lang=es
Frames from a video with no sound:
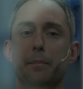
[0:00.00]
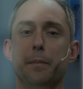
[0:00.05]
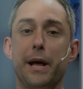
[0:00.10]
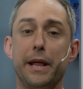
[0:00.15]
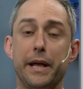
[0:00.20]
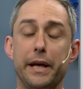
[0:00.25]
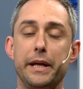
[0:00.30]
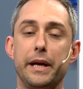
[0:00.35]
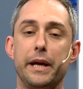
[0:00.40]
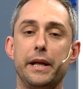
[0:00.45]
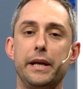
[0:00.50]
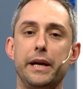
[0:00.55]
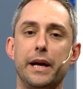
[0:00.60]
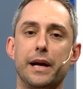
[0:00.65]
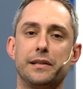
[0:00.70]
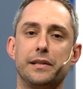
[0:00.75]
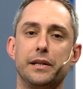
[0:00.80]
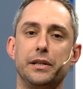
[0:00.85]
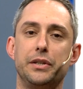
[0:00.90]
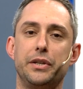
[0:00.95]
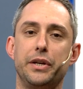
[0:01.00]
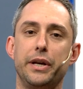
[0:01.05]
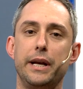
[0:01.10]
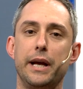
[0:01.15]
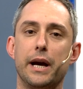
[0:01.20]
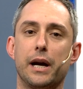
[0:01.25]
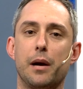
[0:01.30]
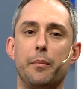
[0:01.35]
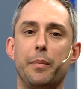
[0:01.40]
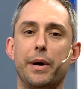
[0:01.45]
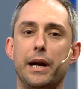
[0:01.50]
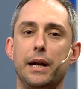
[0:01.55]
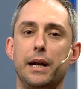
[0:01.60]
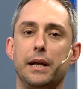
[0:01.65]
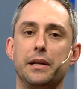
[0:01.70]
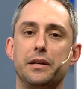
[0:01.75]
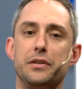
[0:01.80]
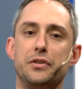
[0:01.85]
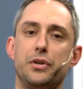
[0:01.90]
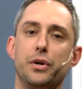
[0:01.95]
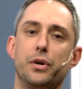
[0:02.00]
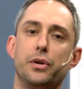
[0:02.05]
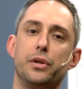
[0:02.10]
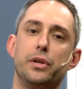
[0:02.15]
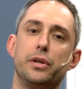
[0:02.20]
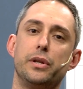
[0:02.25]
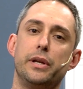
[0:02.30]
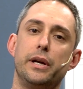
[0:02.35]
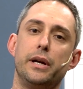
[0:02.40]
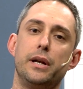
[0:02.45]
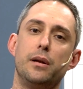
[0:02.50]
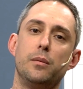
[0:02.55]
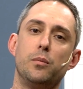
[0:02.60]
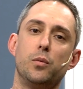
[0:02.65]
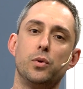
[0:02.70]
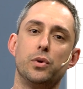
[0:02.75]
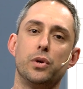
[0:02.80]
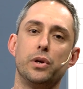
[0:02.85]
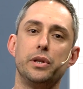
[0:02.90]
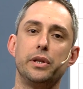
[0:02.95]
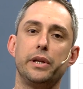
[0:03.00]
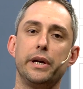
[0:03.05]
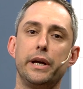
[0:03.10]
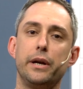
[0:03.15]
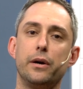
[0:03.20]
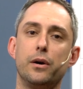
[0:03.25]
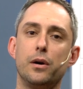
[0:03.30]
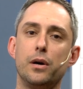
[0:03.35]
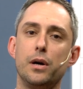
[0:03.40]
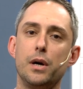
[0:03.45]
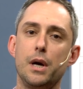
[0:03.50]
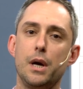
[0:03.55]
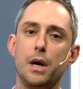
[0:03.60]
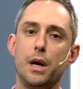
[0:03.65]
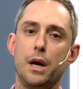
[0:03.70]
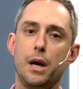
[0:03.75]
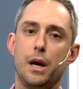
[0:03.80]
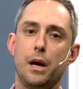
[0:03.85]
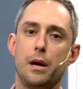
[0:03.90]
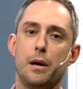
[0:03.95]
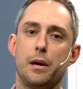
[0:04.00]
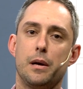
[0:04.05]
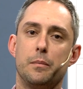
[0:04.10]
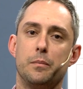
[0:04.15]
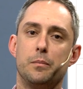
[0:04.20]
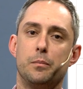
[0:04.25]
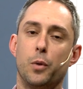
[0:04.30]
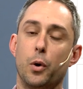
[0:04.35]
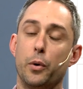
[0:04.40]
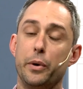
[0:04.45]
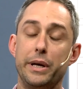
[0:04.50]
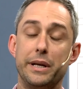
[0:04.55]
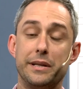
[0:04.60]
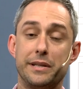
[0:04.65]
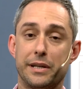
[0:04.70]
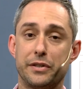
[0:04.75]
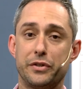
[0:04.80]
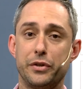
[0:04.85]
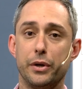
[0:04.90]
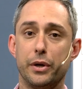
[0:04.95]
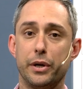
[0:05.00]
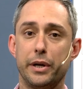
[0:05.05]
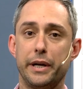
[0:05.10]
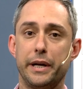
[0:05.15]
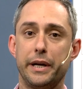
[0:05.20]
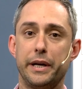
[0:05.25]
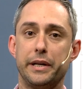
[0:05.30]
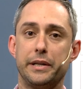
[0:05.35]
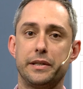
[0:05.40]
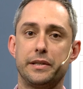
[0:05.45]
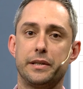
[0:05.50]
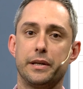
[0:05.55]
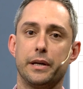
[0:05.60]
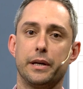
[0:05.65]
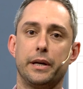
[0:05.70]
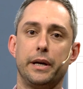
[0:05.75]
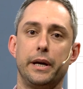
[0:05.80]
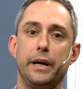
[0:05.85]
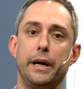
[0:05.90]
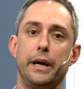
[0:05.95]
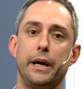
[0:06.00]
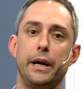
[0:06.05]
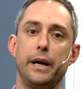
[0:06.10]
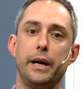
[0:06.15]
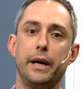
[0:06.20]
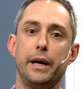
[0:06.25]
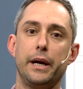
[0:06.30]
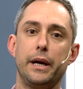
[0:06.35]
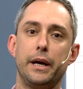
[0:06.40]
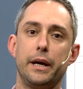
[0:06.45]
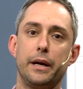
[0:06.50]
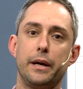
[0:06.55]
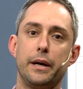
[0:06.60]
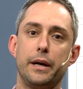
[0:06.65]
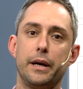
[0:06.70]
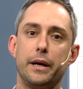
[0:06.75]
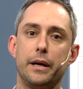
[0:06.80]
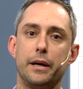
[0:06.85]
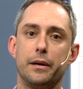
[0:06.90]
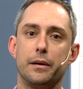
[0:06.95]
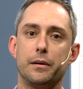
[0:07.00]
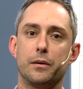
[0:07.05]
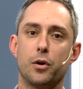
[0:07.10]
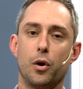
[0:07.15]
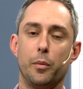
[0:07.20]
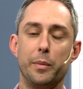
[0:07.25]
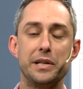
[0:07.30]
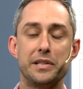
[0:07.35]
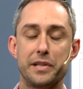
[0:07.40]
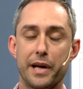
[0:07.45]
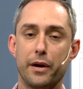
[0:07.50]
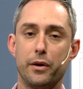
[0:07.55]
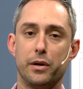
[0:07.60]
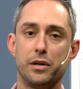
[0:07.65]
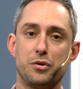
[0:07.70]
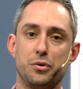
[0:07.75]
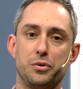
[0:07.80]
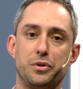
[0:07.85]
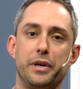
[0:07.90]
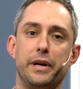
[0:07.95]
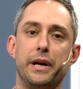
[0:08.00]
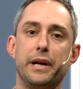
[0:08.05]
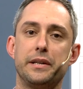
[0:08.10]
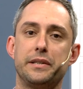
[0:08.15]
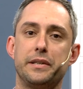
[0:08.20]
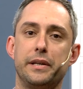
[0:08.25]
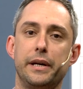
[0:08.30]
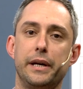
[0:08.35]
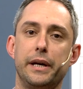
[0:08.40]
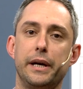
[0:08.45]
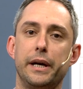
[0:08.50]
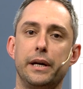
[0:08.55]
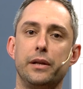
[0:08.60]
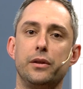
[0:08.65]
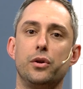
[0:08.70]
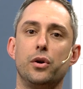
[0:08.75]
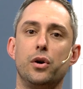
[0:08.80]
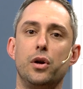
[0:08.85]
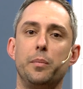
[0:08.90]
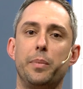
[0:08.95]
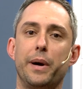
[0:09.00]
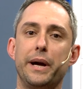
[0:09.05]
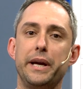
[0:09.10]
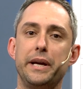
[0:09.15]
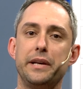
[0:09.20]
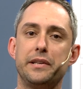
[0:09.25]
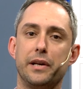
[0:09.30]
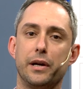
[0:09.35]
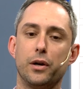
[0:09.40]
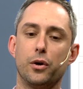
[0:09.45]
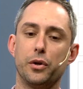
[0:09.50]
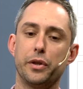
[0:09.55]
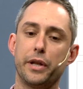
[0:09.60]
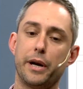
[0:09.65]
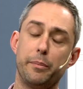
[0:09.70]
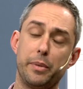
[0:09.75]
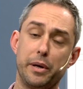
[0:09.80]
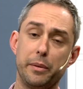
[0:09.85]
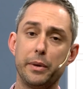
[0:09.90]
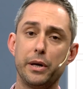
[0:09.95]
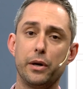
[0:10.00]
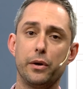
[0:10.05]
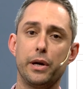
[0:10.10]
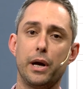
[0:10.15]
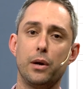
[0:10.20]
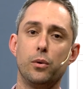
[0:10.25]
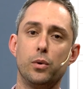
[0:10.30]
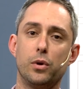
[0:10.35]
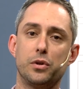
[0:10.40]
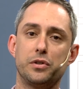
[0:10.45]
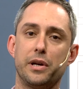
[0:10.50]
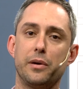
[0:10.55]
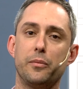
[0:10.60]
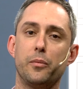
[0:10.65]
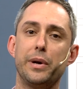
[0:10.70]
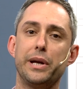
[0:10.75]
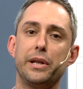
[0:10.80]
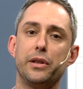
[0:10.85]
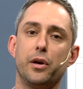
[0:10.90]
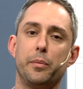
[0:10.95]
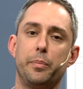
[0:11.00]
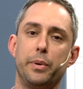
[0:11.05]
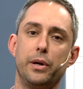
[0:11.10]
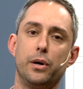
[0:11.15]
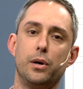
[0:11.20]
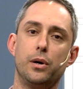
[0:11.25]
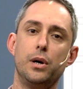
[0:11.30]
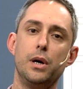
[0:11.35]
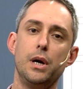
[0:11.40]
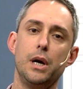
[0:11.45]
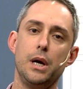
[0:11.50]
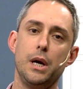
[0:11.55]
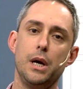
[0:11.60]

más de 10 días en Chile acapara la atención del mundo entero. Movilizaciones que comenzaron a sucederse en todo el país en contra primero de algunos aumentos, pero